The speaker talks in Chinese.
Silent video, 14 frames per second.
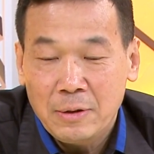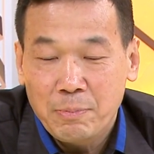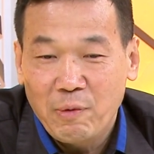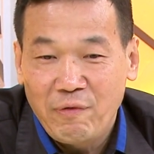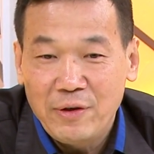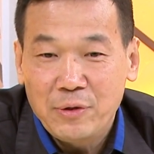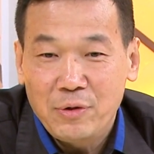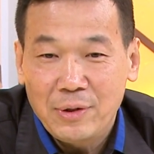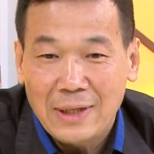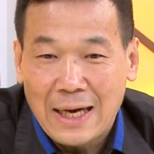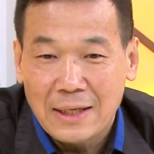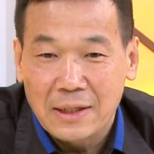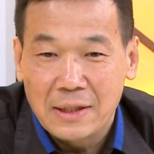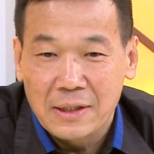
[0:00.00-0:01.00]
不分区
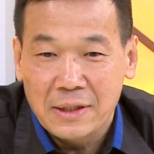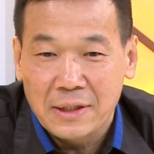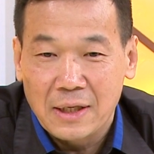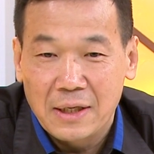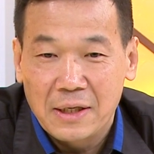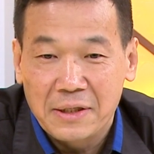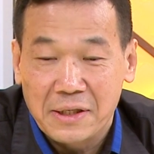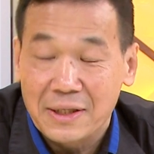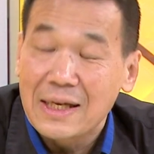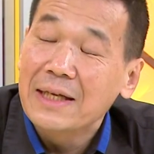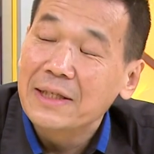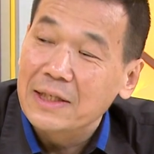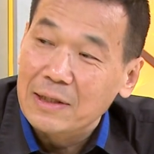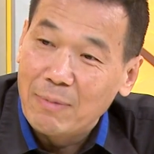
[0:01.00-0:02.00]
拿个十二十
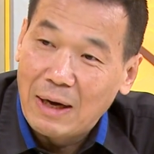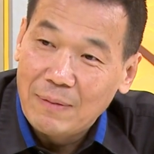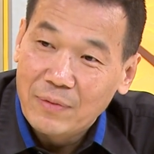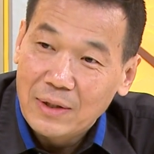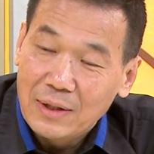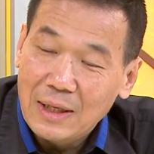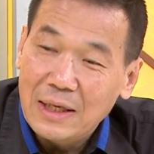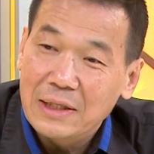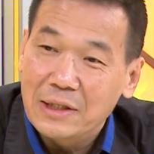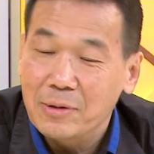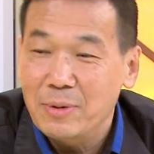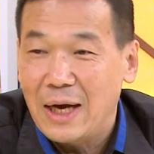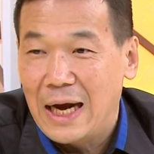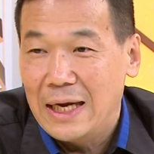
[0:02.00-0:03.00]
三席吧，嗯，那你
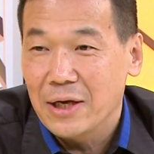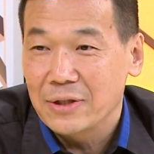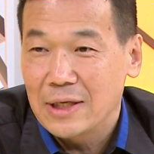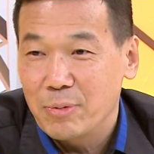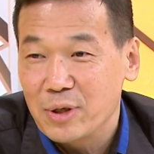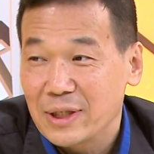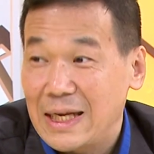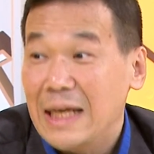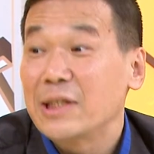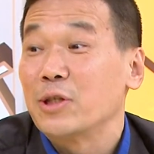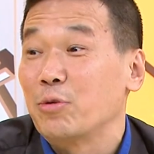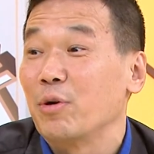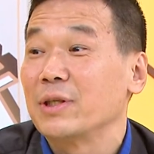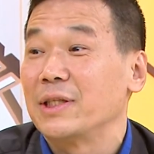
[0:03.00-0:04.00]
是不是还要差不多三
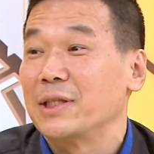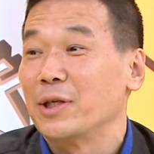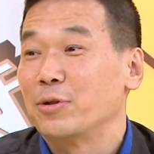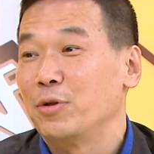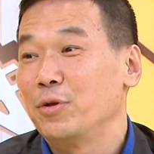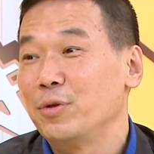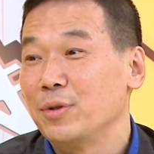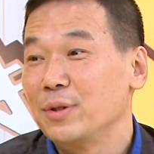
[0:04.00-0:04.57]
十多席的区域？